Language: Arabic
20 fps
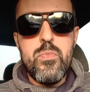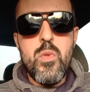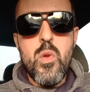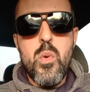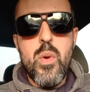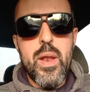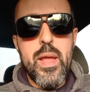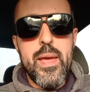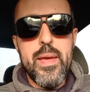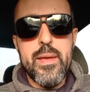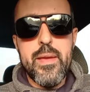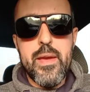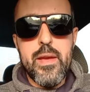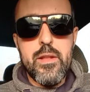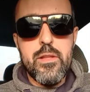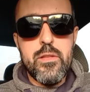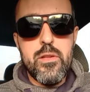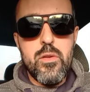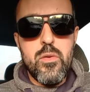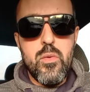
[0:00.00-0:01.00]
ولا ايا
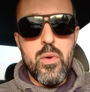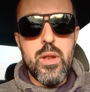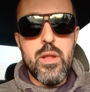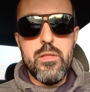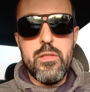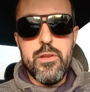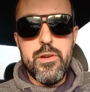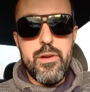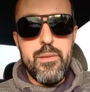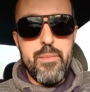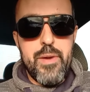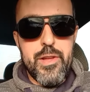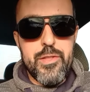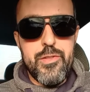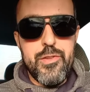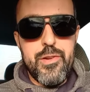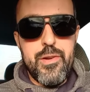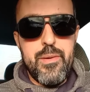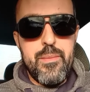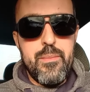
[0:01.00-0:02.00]
كانت ولا الدرهم مع
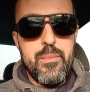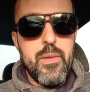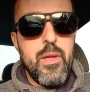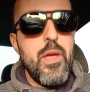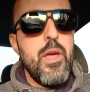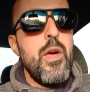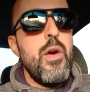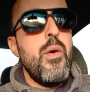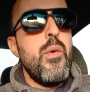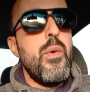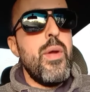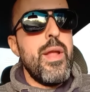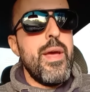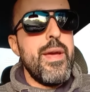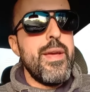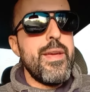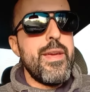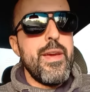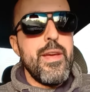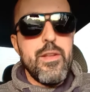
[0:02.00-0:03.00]
الدرهم ولا
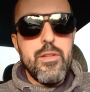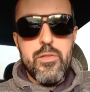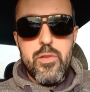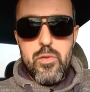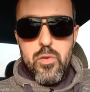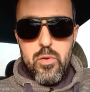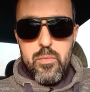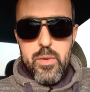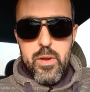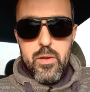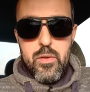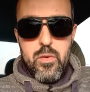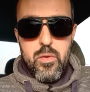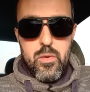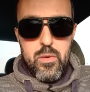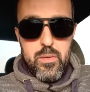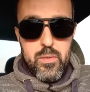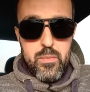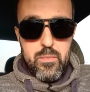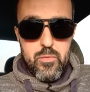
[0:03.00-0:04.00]
ايا كانت العمله اللي
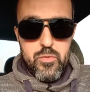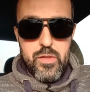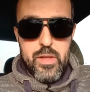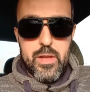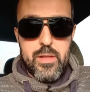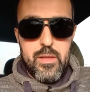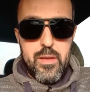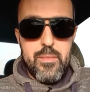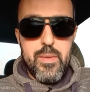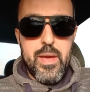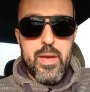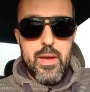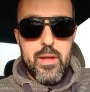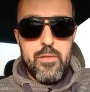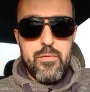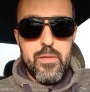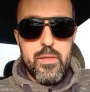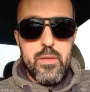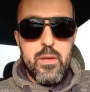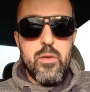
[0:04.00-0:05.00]
هو المستخدمه يعني
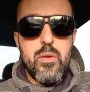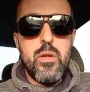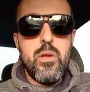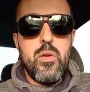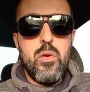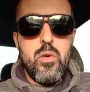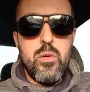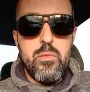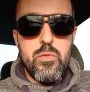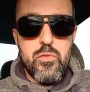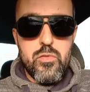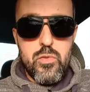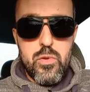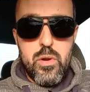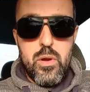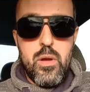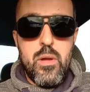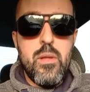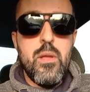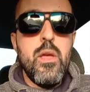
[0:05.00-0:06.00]
في الدوله اللي هو
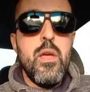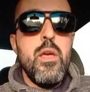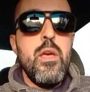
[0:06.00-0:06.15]
بيزورها